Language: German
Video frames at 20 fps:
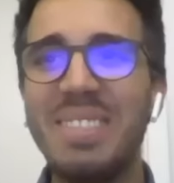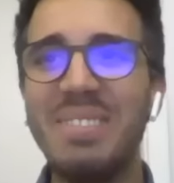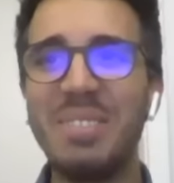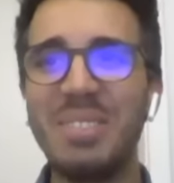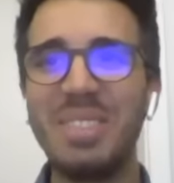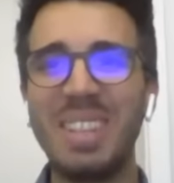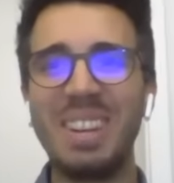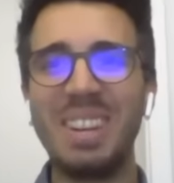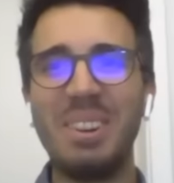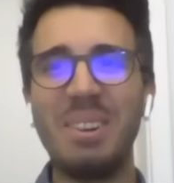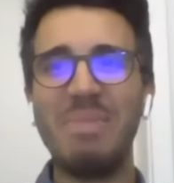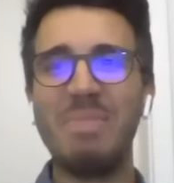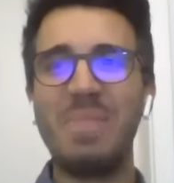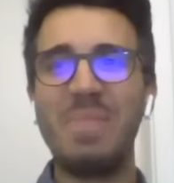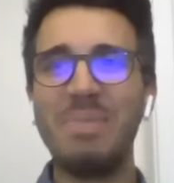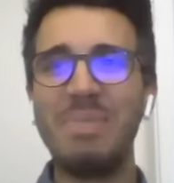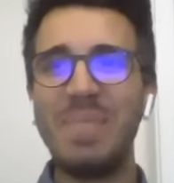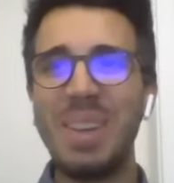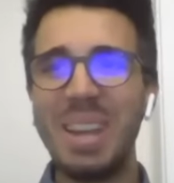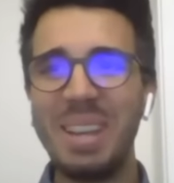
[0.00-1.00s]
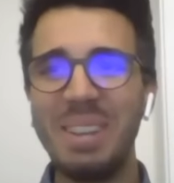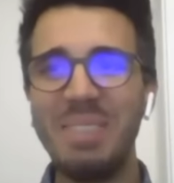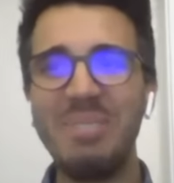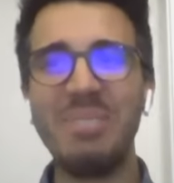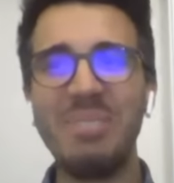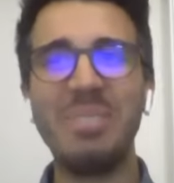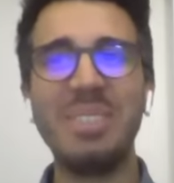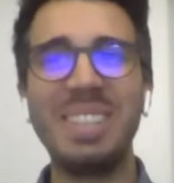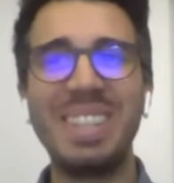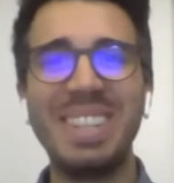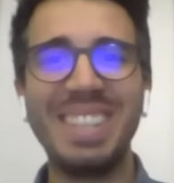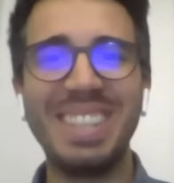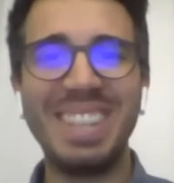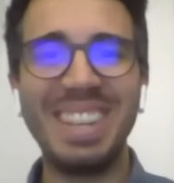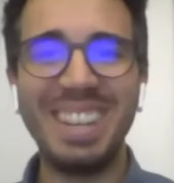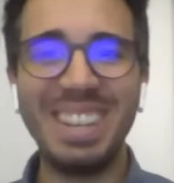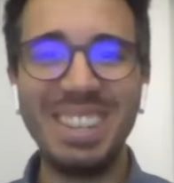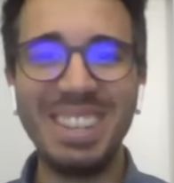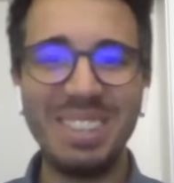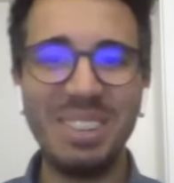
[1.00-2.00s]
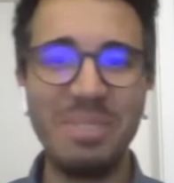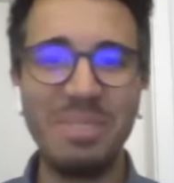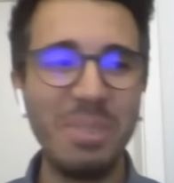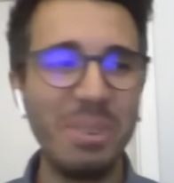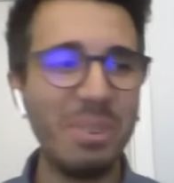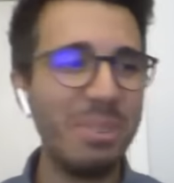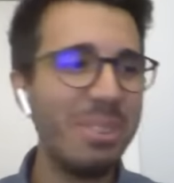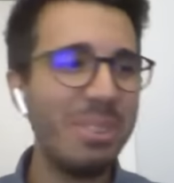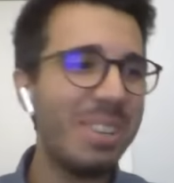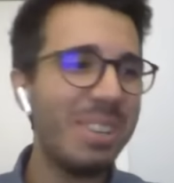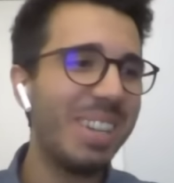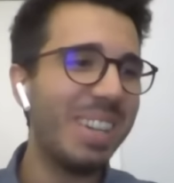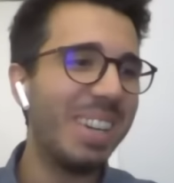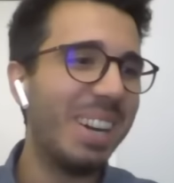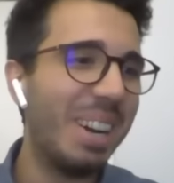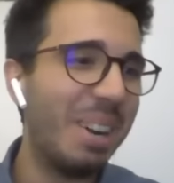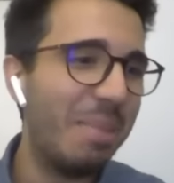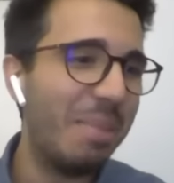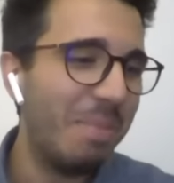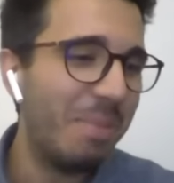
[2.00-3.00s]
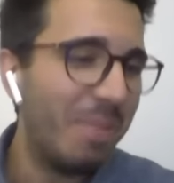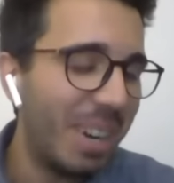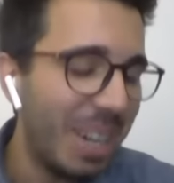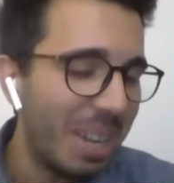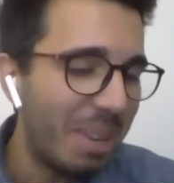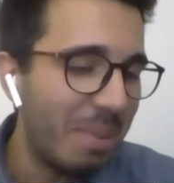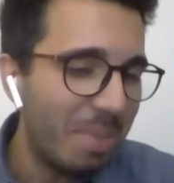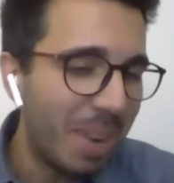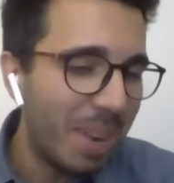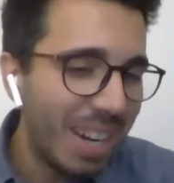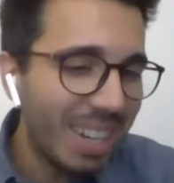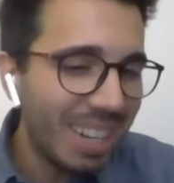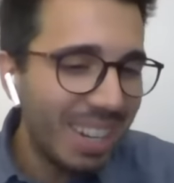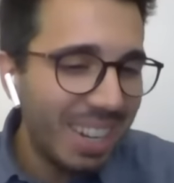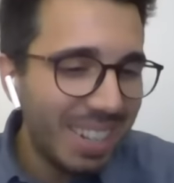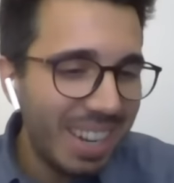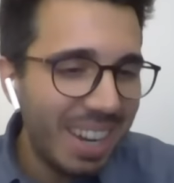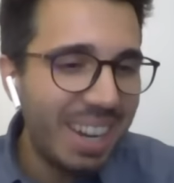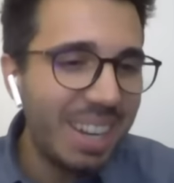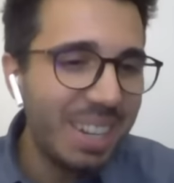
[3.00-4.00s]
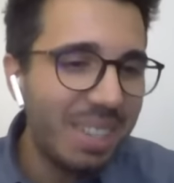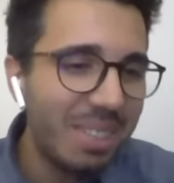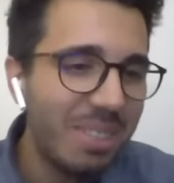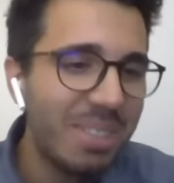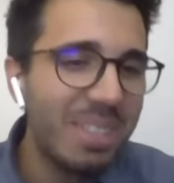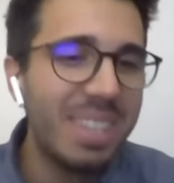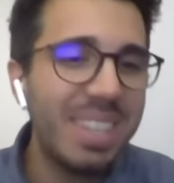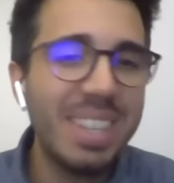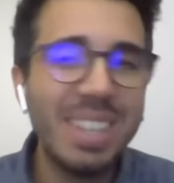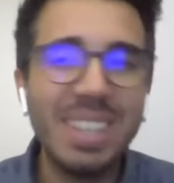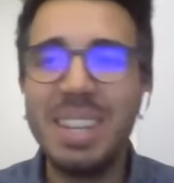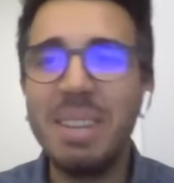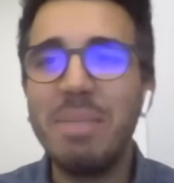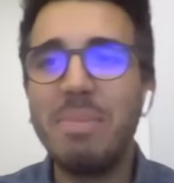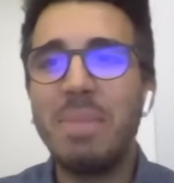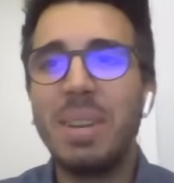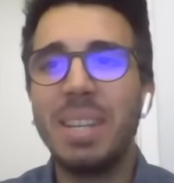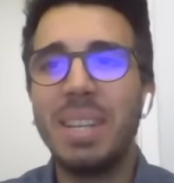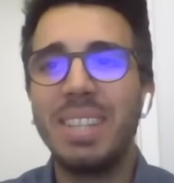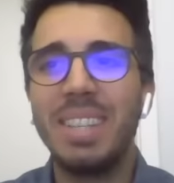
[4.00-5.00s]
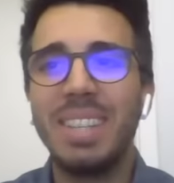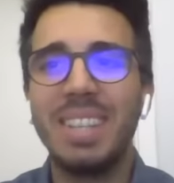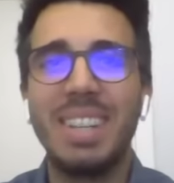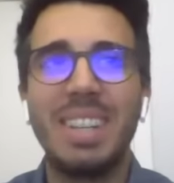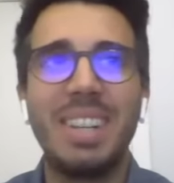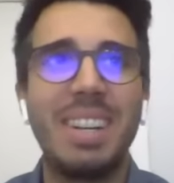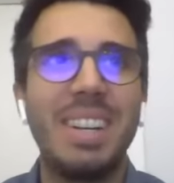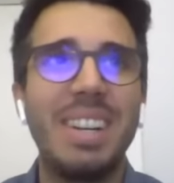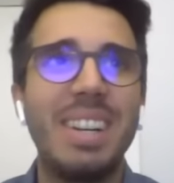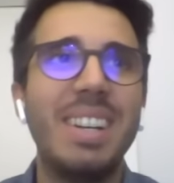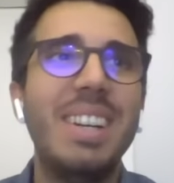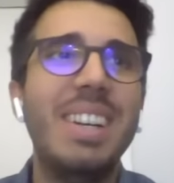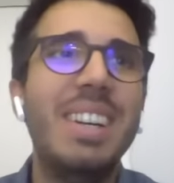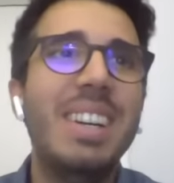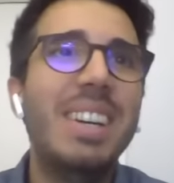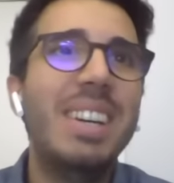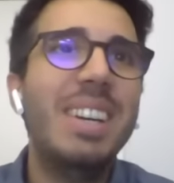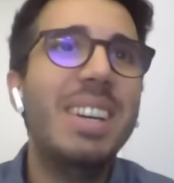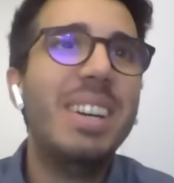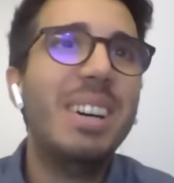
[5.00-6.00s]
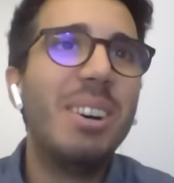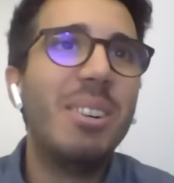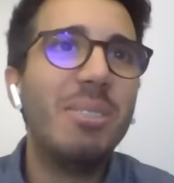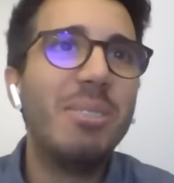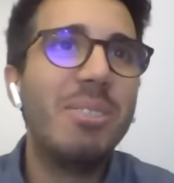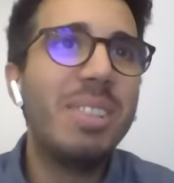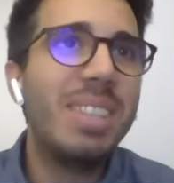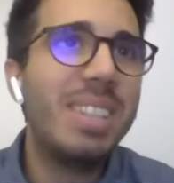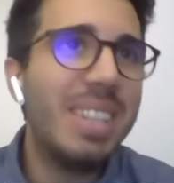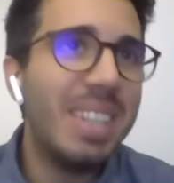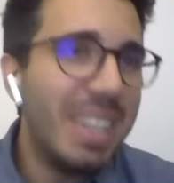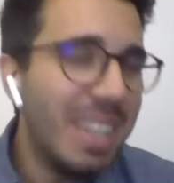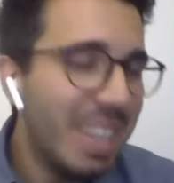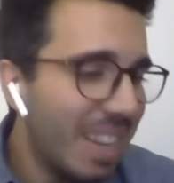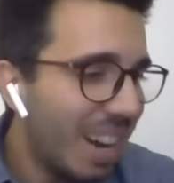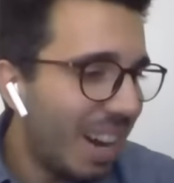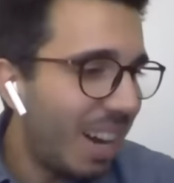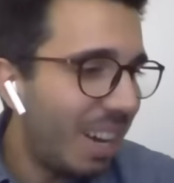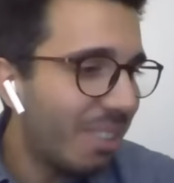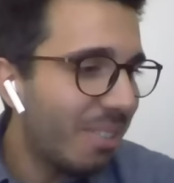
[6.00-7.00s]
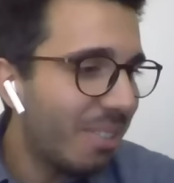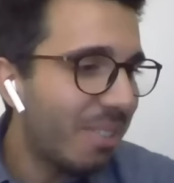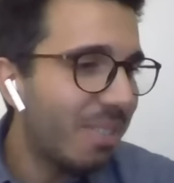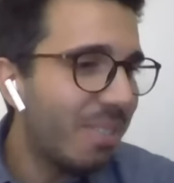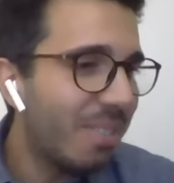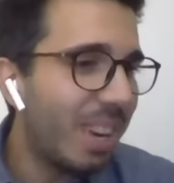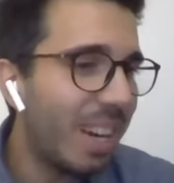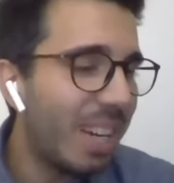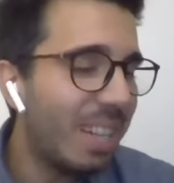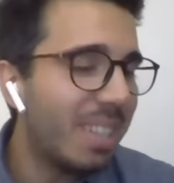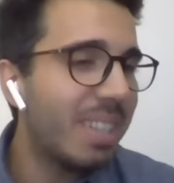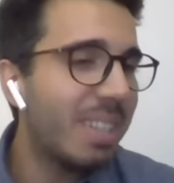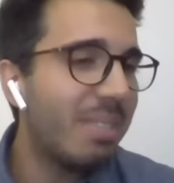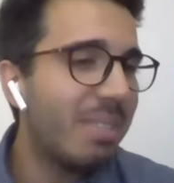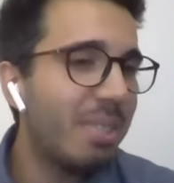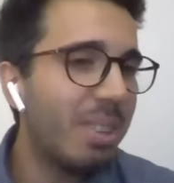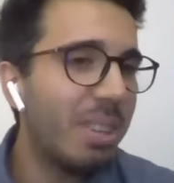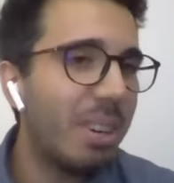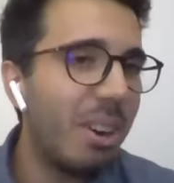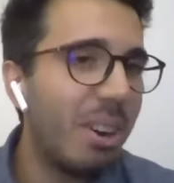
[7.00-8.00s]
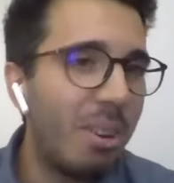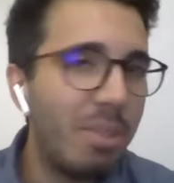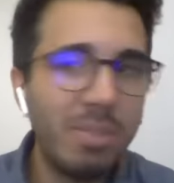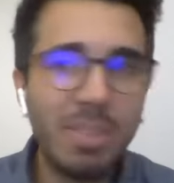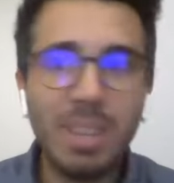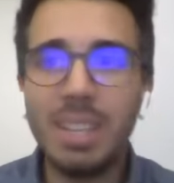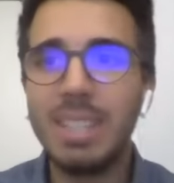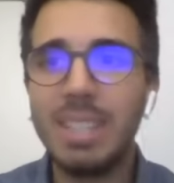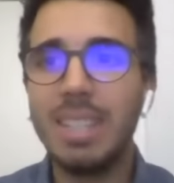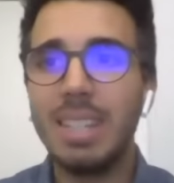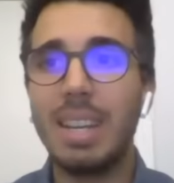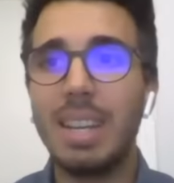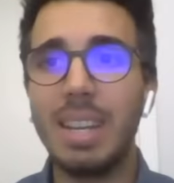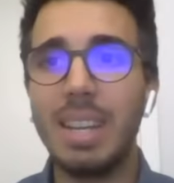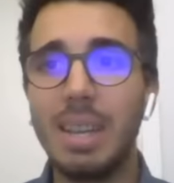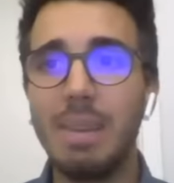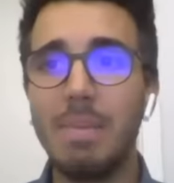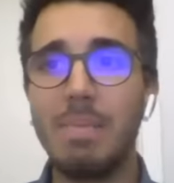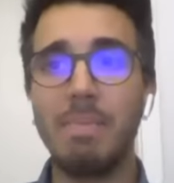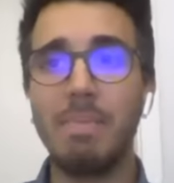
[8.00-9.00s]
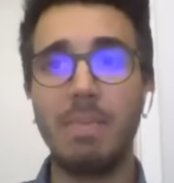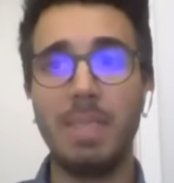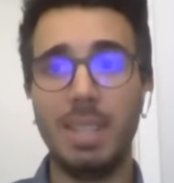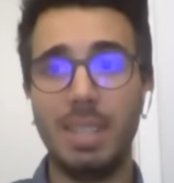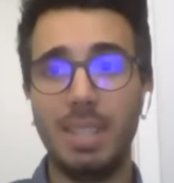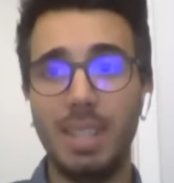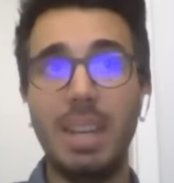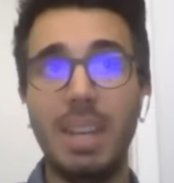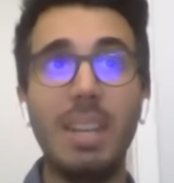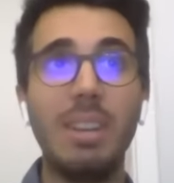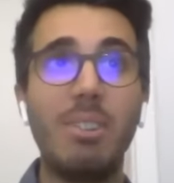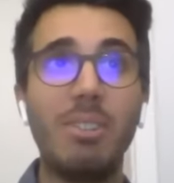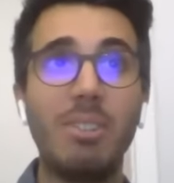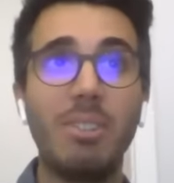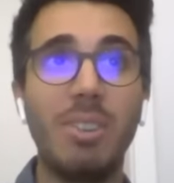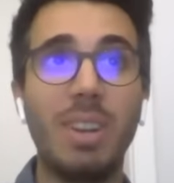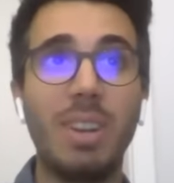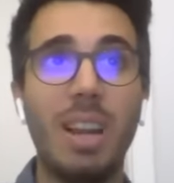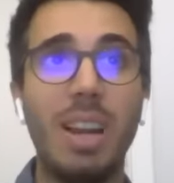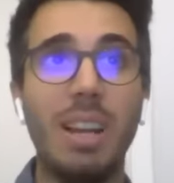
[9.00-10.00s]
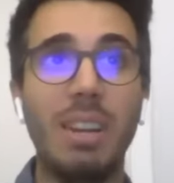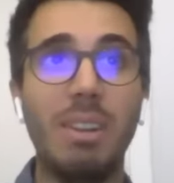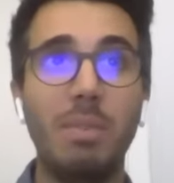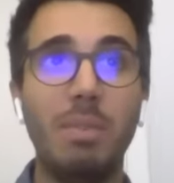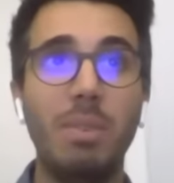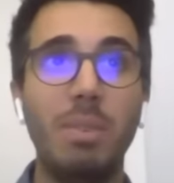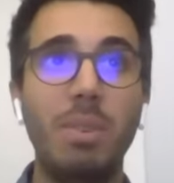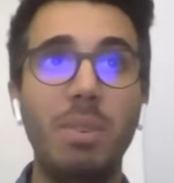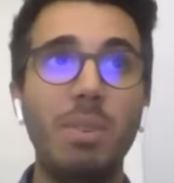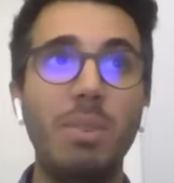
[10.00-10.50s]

hätten wir uns da noch ein paar mehr Infos tatsächlich ja. gewünscht, ähm, weil der Makler, der hat uns das nämlich äh, auf die Art und Weise verkauft, dass es da eben tatsächlich auch schon ein